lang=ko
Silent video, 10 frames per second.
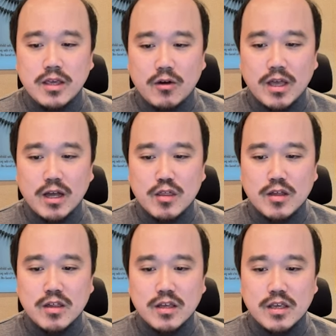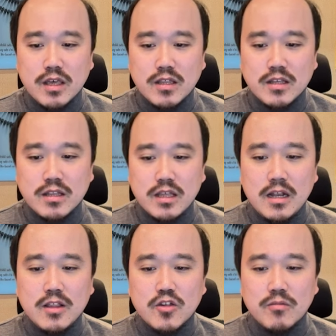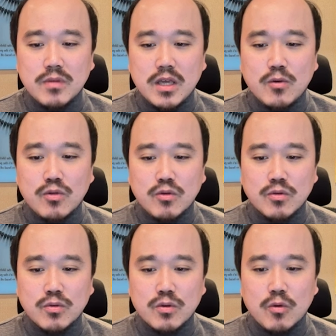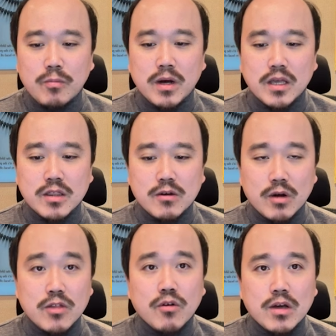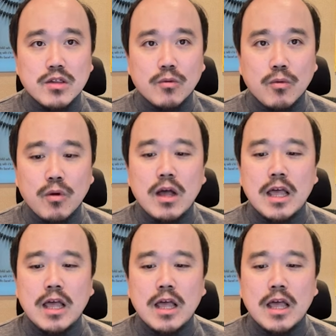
영양생장기에는 일 점 일오 정도를 곱하기 인자로 가져가시고,